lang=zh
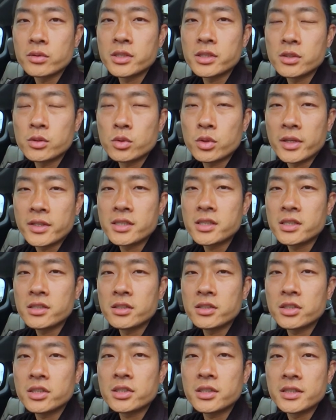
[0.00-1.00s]
全新的
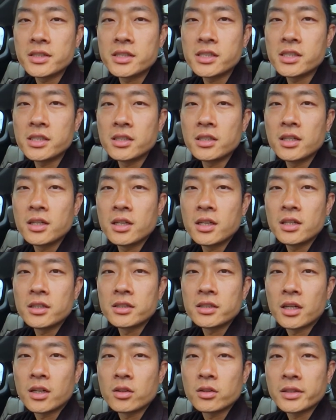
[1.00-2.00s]
设计，
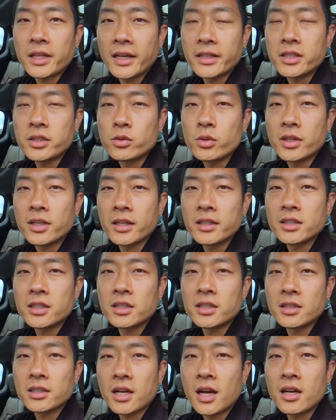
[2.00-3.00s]
然后代替原来
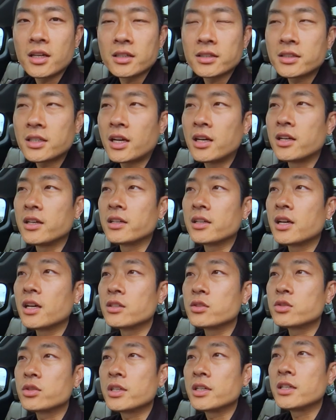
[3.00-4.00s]
的 Town and
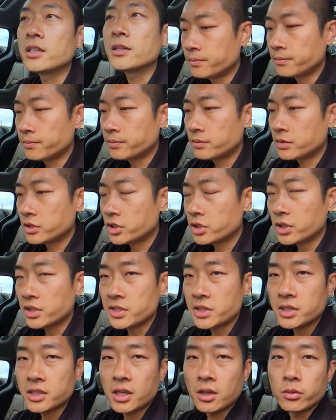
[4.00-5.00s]
Country。设计
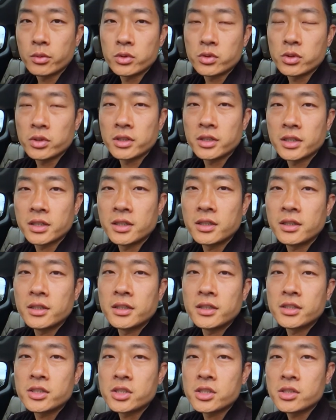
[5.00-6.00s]
上我觉得
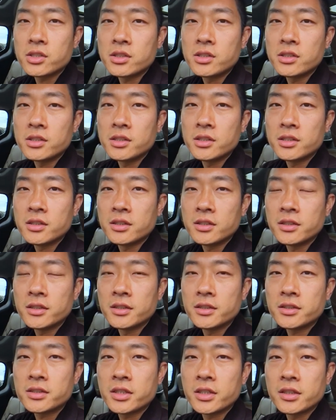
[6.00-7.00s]
是以
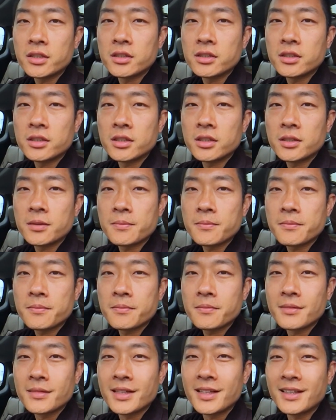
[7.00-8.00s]
这个
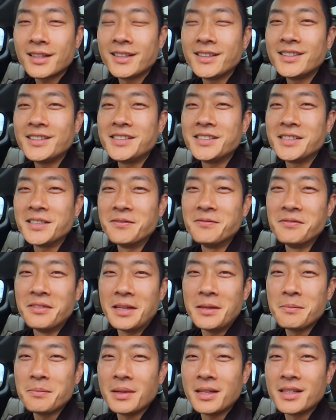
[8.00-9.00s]
以人为
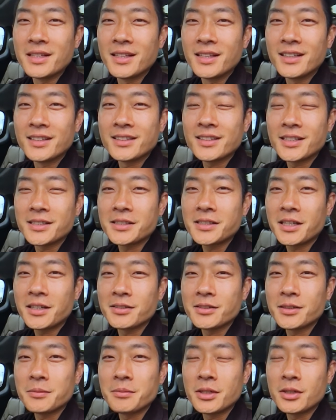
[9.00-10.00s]
本，但是好
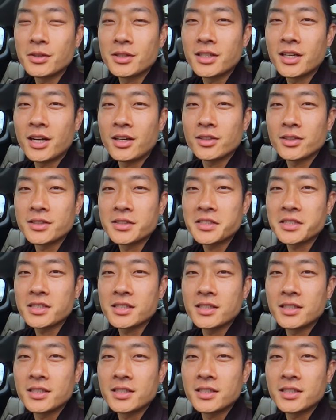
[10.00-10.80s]
像没有更好的词。